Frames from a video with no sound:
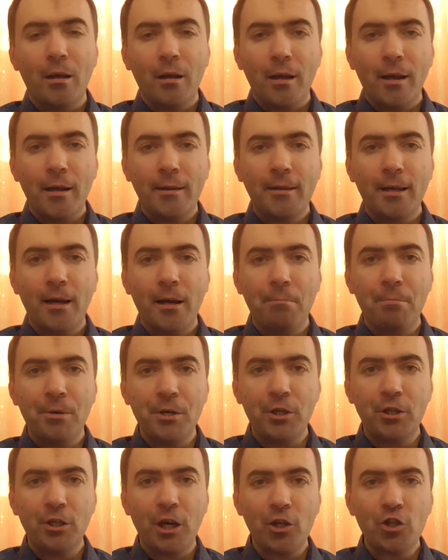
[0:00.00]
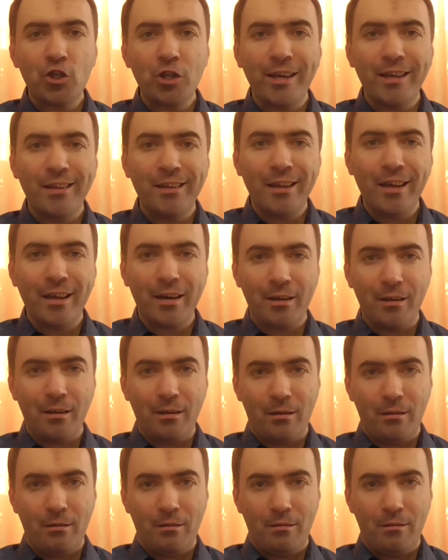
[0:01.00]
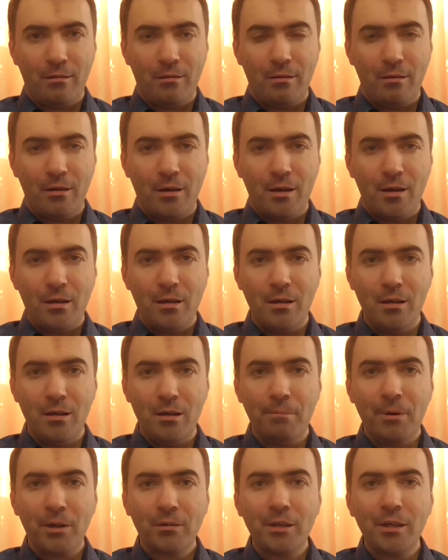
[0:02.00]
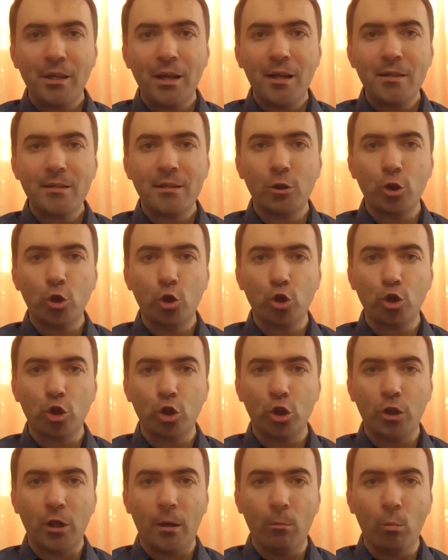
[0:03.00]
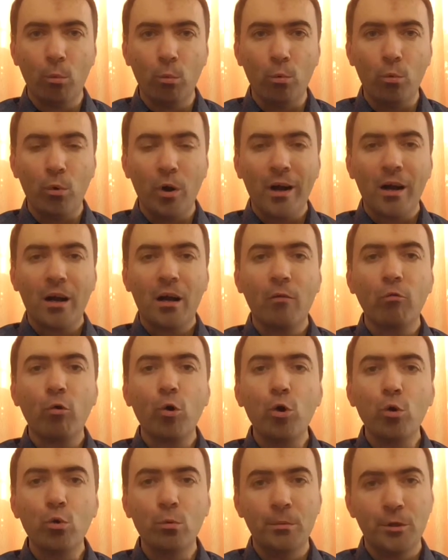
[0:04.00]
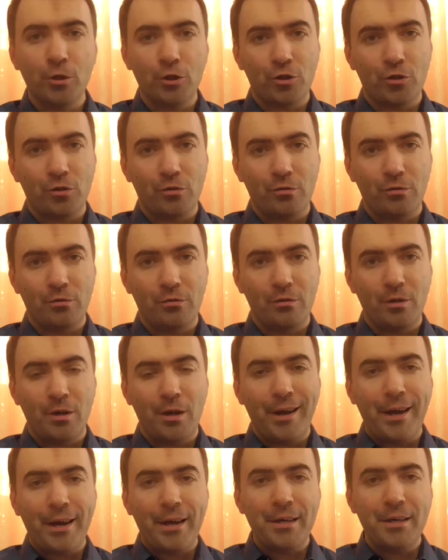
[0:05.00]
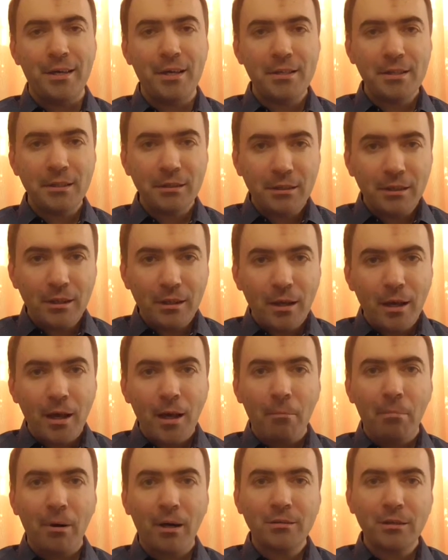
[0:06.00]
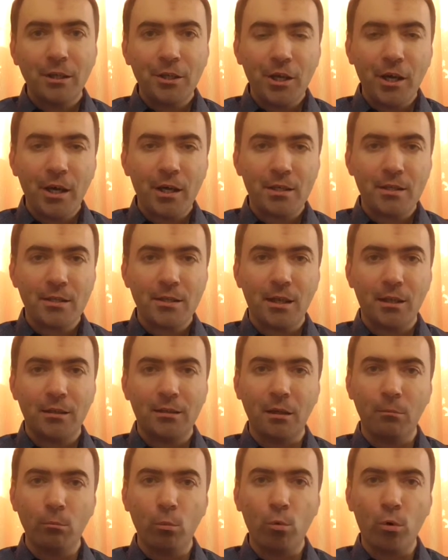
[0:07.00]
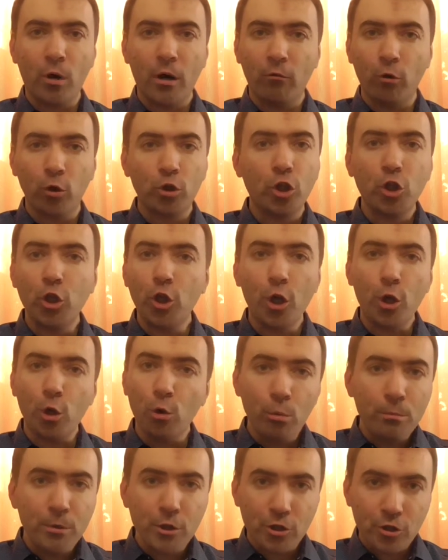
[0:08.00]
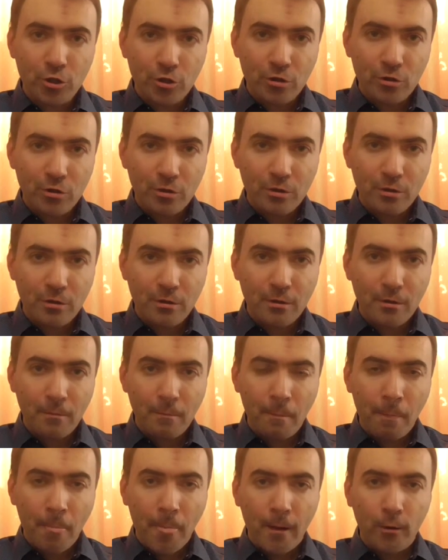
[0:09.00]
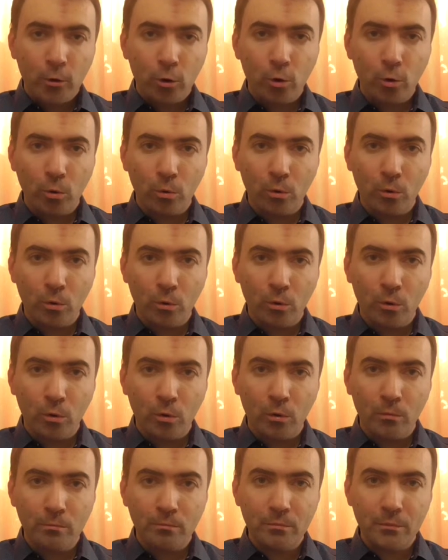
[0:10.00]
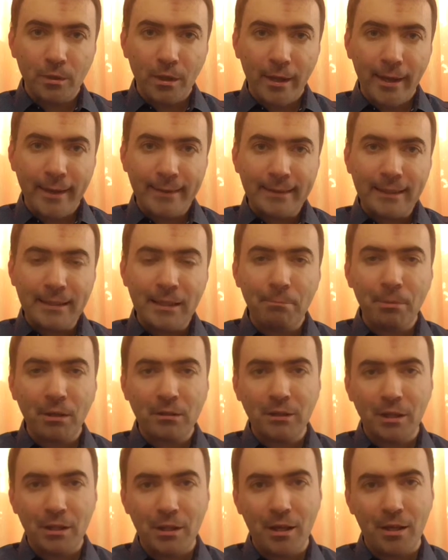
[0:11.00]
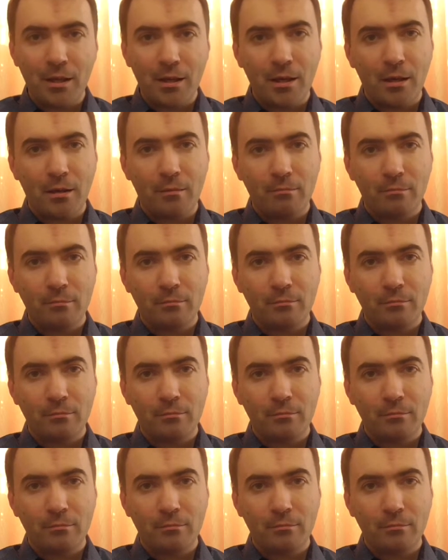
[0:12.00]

– это передача энергии. И поклоняться ты должен тому, кого любишь. Если ты поклоняешься тому, кого ты не любишь, то это не поклонение,